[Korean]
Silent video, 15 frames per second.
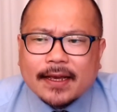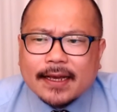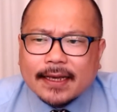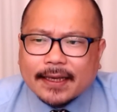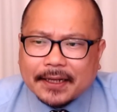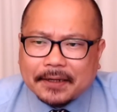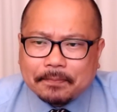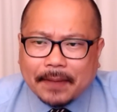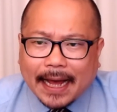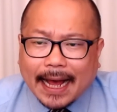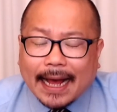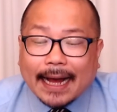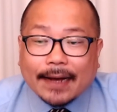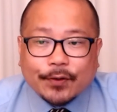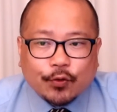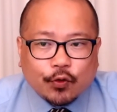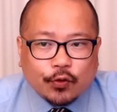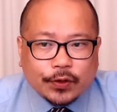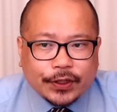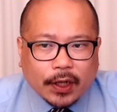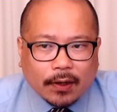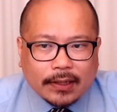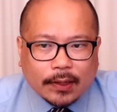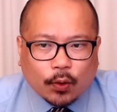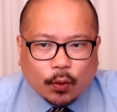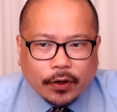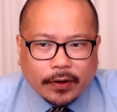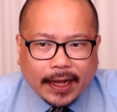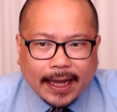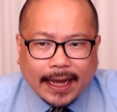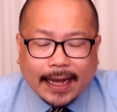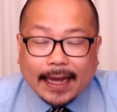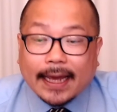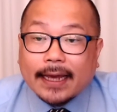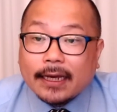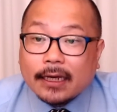이른바 윤석열 대통령의